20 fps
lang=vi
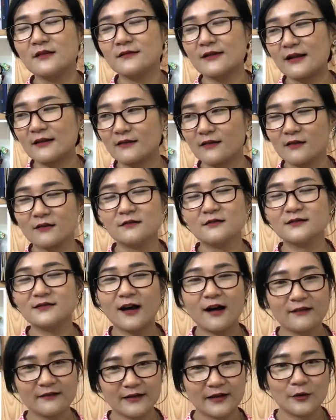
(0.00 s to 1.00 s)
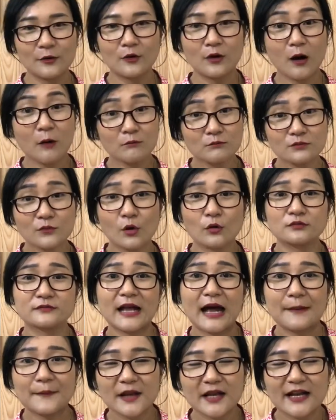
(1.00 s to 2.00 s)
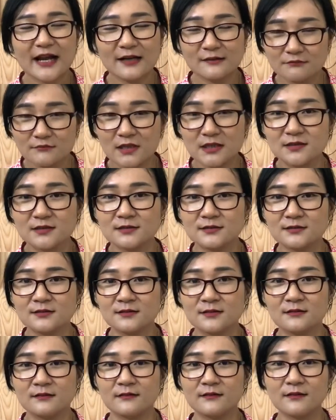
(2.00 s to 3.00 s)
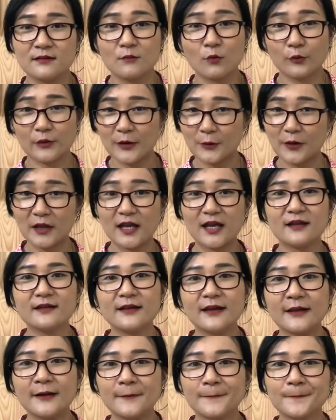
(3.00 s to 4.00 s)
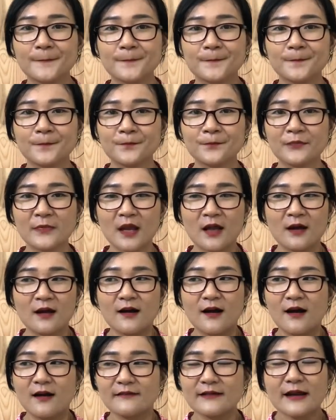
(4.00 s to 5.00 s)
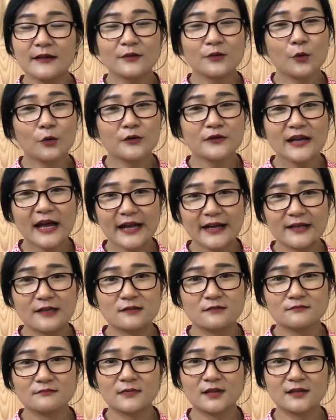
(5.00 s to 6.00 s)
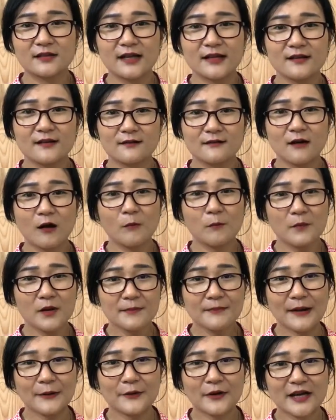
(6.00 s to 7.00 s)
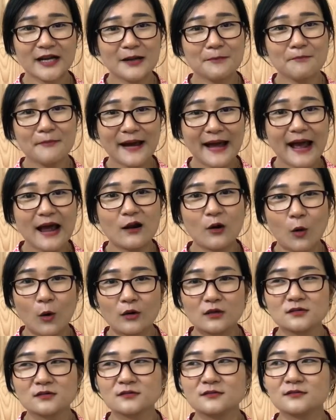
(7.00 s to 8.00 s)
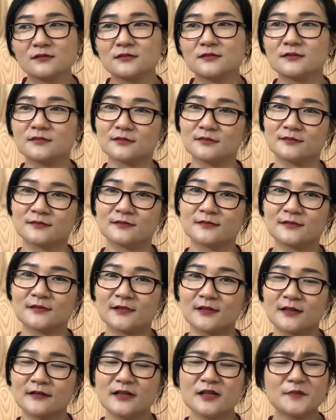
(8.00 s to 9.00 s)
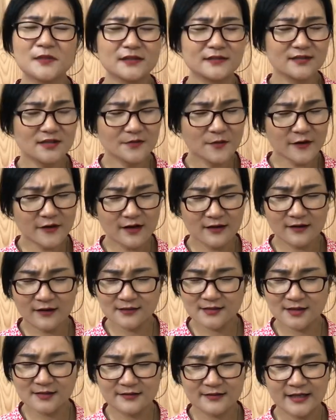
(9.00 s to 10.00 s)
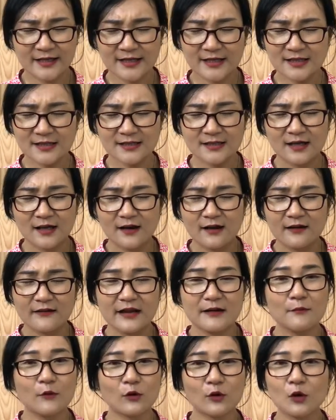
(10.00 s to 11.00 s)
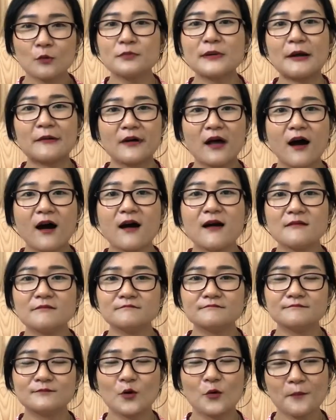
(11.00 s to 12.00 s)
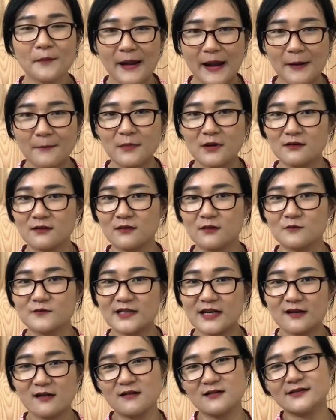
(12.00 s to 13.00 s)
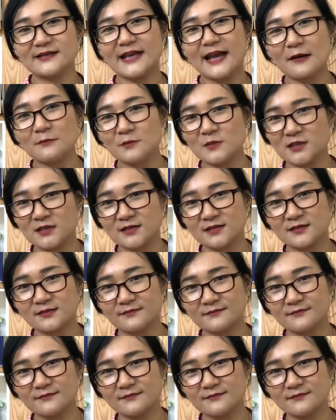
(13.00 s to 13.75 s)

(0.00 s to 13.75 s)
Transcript: rằng những người thân yêu không tồn tại bên cạnh mình như một điều hiển nhiên. Đến tuổi này mình đi dự không biết bao nhiêu cái đám ma rồi. Nhưng mình chưa bao giờ thực sự nghĩ đến một lúc nào đó bố mẹ mình cũng sẽ rời xa mình